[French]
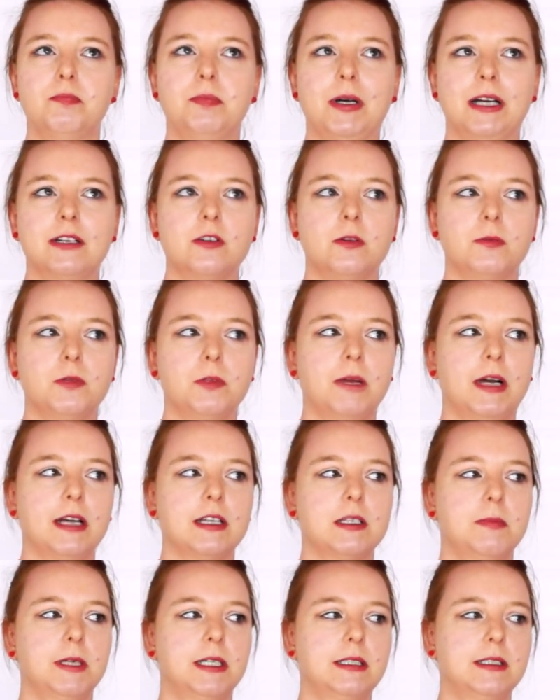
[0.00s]
par exemple, ne pas
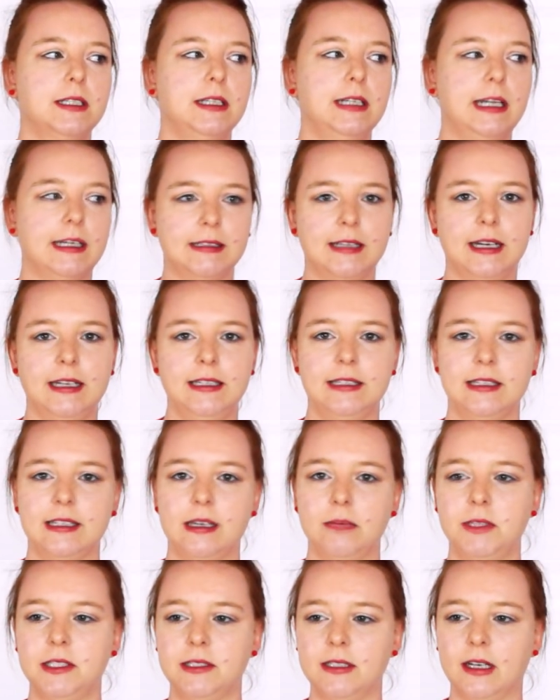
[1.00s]
respecter la taille des
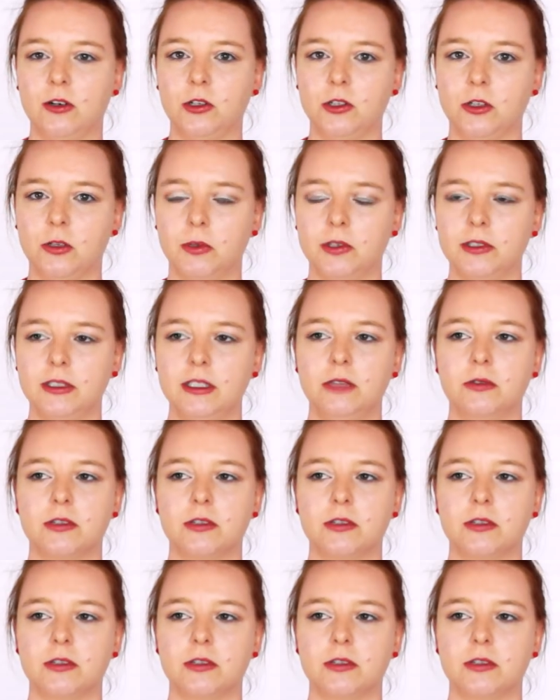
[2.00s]
habitats recommandés,